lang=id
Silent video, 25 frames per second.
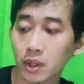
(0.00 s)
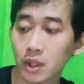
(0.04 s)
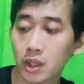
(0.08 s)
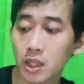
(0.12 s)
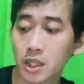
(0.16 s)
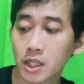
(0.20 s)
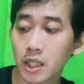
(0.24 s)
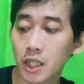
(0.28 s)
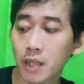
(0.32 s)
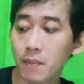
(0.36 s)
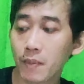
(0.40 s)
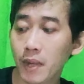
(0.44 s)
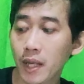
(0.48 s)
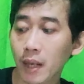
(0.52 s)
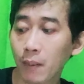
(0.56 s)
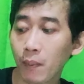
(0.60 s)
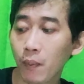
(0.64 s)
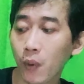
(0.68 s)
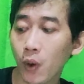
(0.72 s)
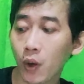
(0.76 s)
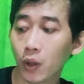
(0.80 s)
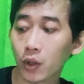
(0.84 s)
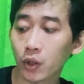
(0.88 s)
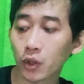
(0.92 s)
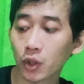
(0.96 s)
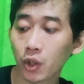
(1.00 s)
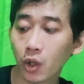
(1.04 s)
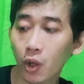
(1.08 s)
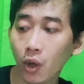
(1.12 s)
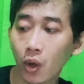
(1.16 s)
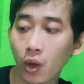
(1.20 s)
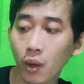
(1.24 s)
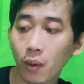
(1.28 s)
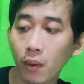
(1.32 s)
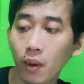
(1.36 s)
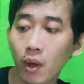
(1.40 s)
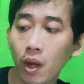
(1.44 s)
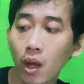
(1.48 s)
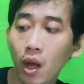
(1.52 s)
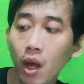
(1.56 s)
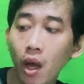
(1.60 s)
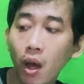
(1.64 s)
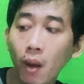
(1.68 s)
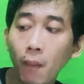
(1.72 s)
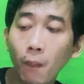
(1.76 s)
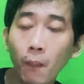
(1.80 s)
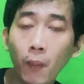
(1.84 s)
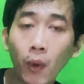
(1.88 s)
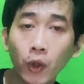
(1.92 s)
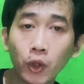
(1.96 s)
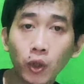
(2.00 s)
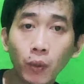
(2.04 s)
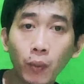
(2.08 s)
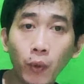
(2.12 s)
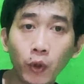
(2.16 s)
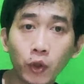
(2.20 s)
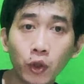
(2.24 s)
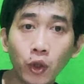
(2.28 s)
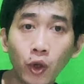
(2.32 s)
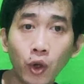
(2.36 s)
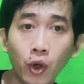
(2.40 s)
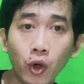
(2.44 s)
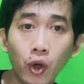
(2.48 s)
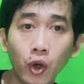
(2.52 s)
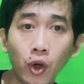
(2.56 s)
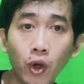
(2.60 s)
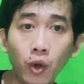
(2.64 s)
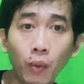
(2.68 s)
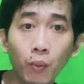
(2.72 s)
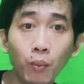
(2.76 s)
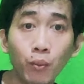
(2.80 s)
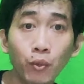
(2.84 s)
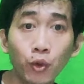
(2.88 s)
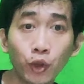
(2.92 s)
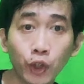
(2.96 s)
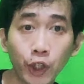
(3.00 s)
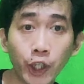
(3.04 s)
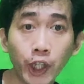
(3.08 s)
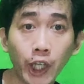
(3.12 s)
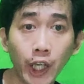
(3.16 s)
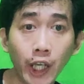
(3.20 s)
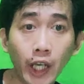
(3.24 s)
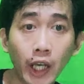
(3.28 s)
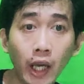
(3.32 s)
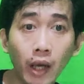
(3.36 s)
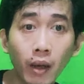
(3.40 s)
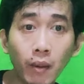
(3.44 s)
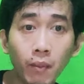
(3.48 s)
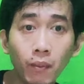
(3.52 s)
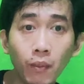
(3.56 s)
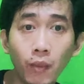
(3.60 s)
di sini banyak foto foto-foto bootnya ya